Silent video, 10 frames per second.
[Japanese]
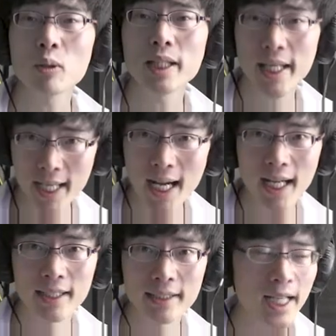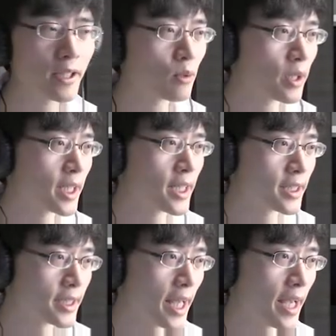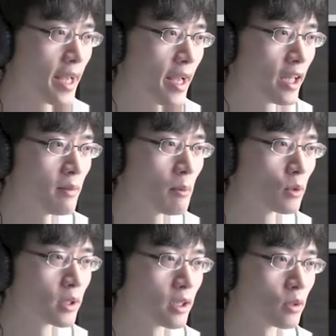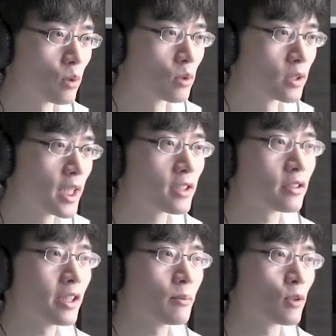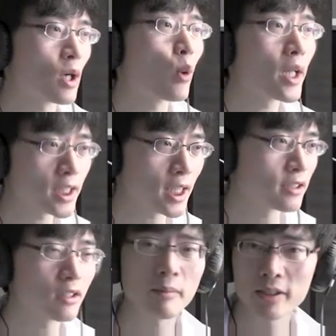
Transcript: 業台がない時でですね、今持ってる道具で作れるものがこれしか作れ